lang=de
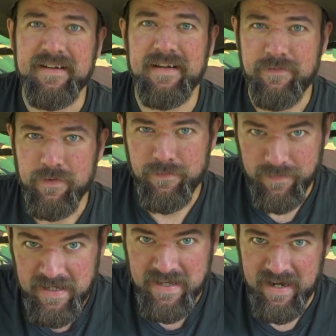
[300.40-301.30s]
nicht für
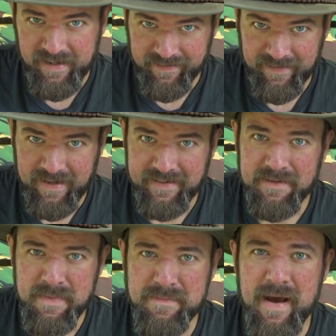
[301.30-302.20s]
vier Jahreszeiten.
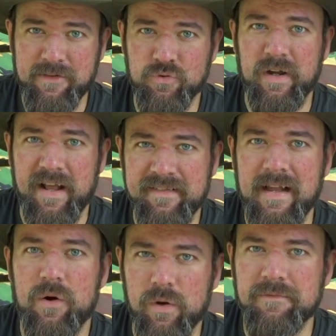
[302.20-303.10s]
Mit dem Acto kannst
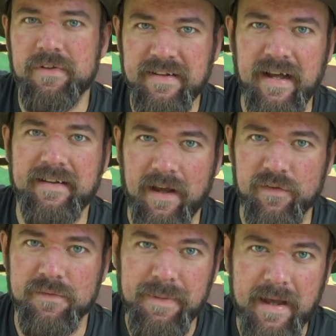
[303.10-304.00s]
du auch im Winter
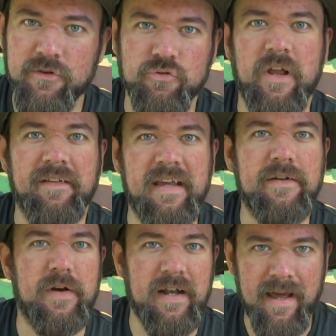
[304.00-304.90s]
draußen pennen und das
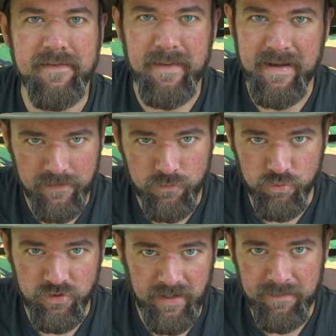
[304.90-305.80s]
geht vergleichsweise
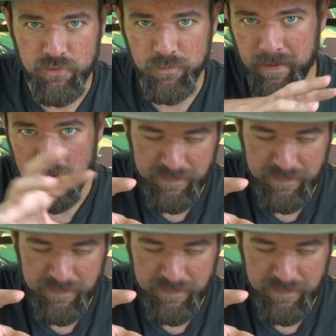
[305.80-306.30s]
gut. Da gibt es so ein paar